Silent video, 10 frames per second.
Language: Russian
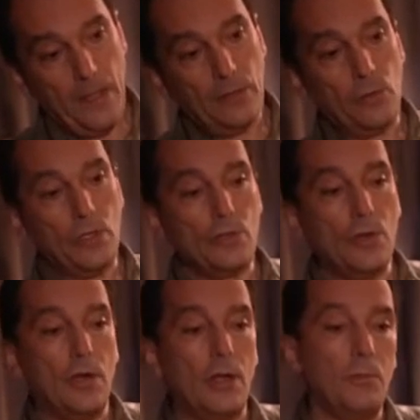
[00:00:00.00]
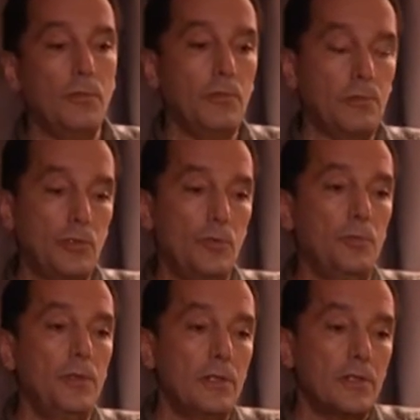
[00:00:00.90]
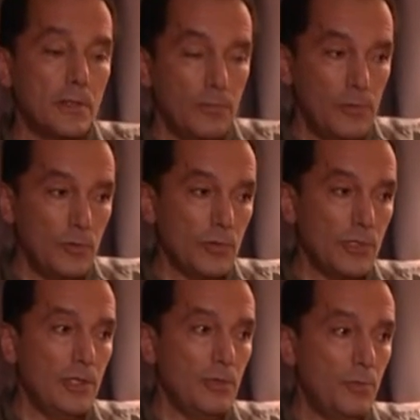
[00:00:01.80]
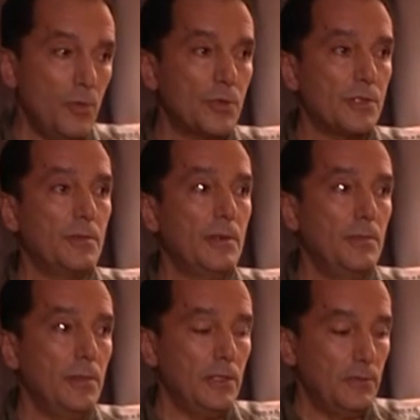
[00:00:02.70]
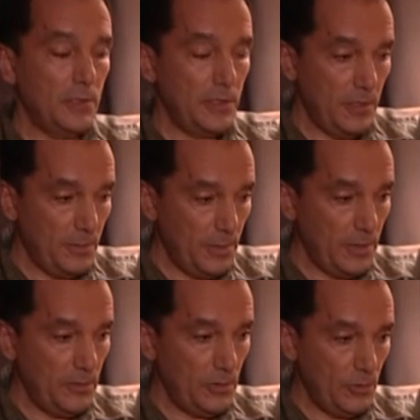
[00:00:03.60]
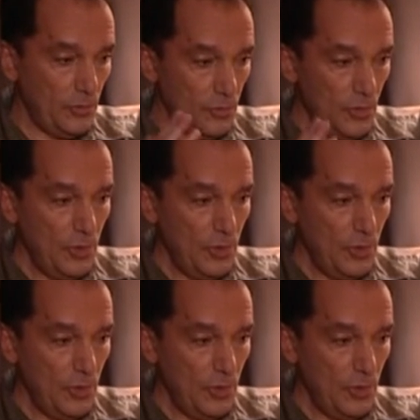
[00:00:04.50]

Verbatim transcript: Ну хорошо, а как бы вы поступили, если бы вы узнали, Бог с ним обманывает, не обманывает, ну,